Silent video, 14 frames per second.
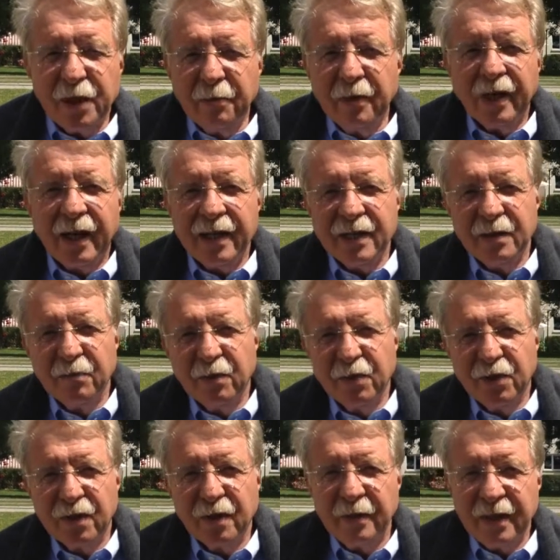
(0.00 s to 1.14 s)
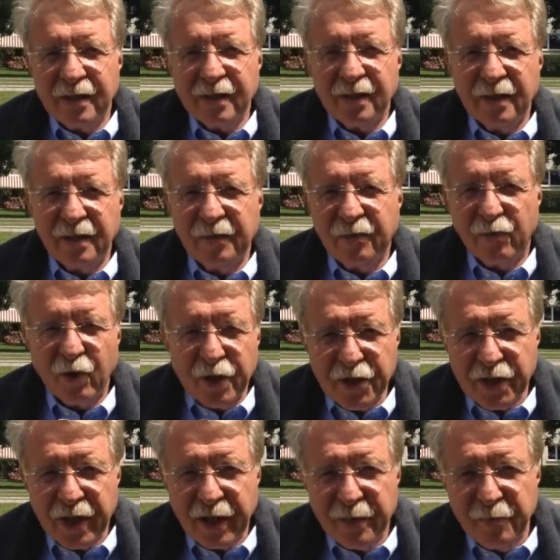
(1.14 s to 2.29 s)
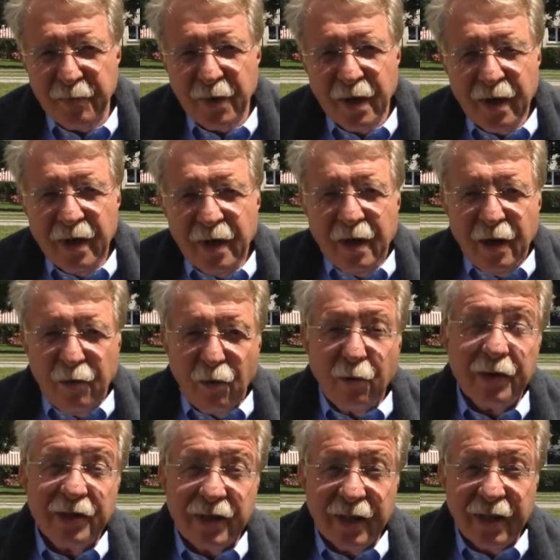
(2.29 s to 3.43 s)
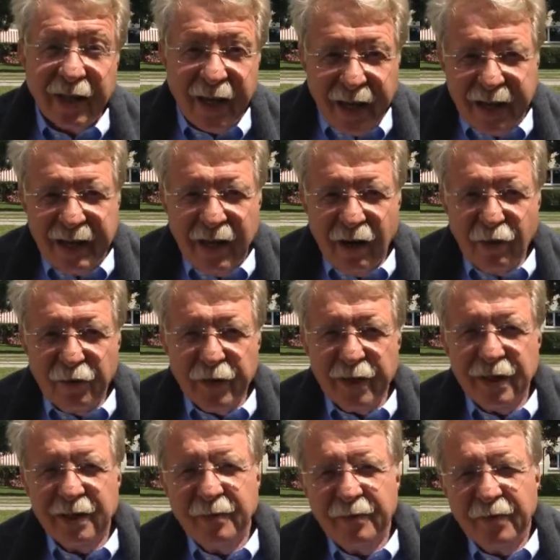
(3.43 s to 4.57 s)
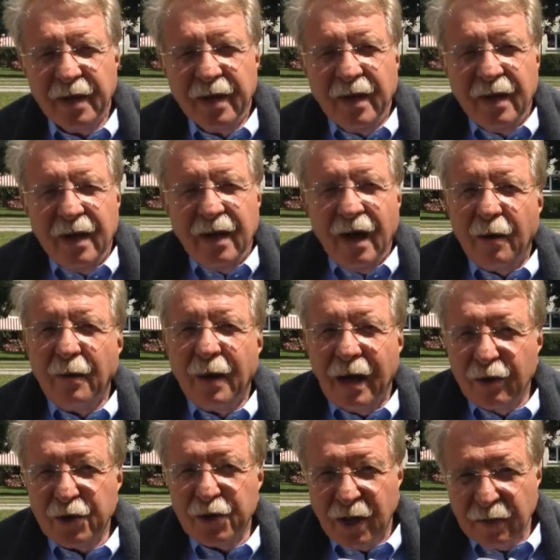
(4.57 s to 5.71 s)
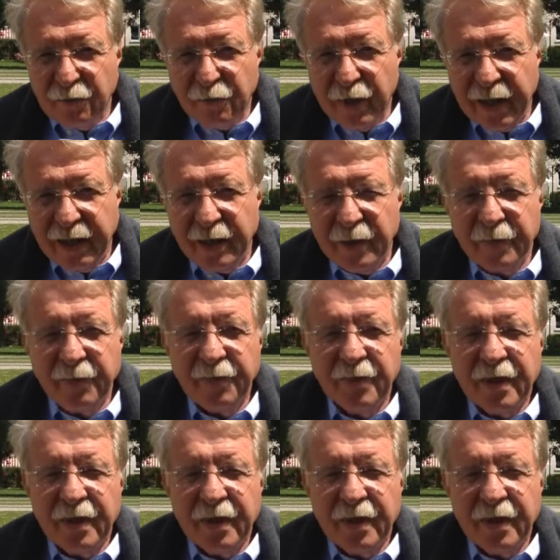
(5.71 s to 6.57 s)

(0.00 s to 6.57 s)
Stimmkreis im Münchner Westen vorstellen, wo man sich gerne aufhält, aber auch Schandflecke,